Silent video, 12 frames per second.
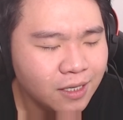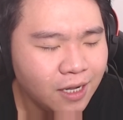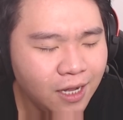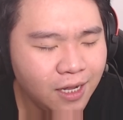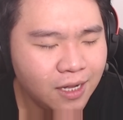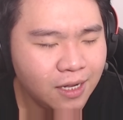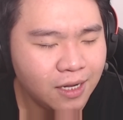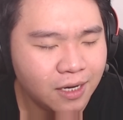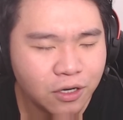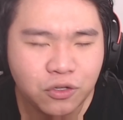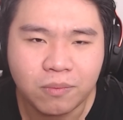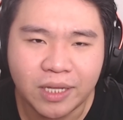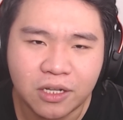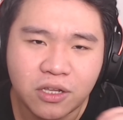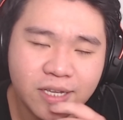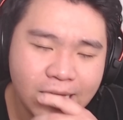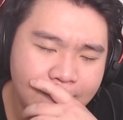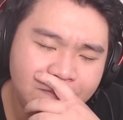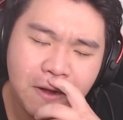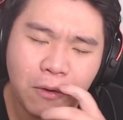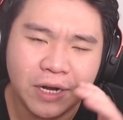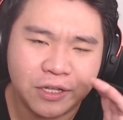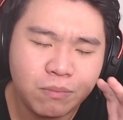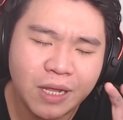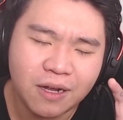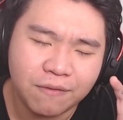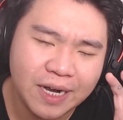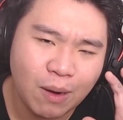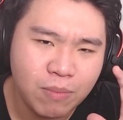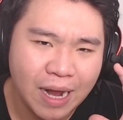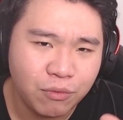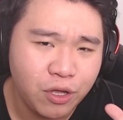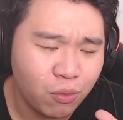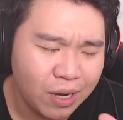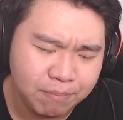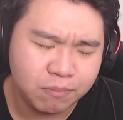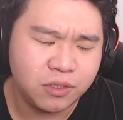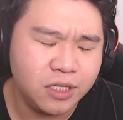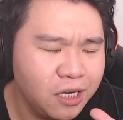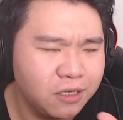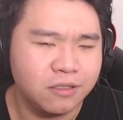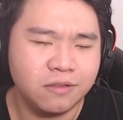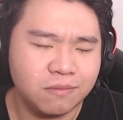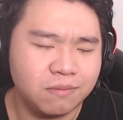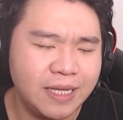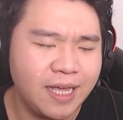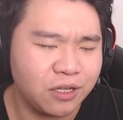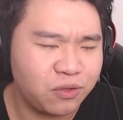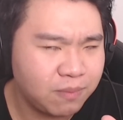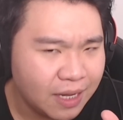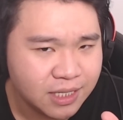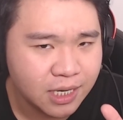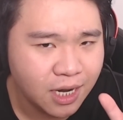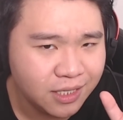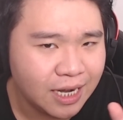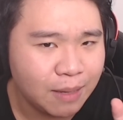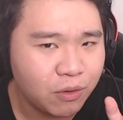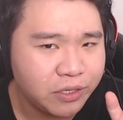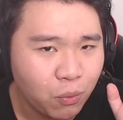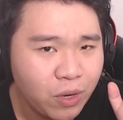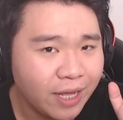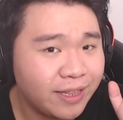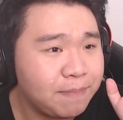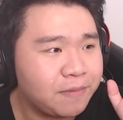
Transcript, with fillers: À, nói chung thì xem video này chúng ta cần phải động não nhiều lắm. Nhưng bây giờ chúng ta sẽ đến với lại một cái chủ đề tiếp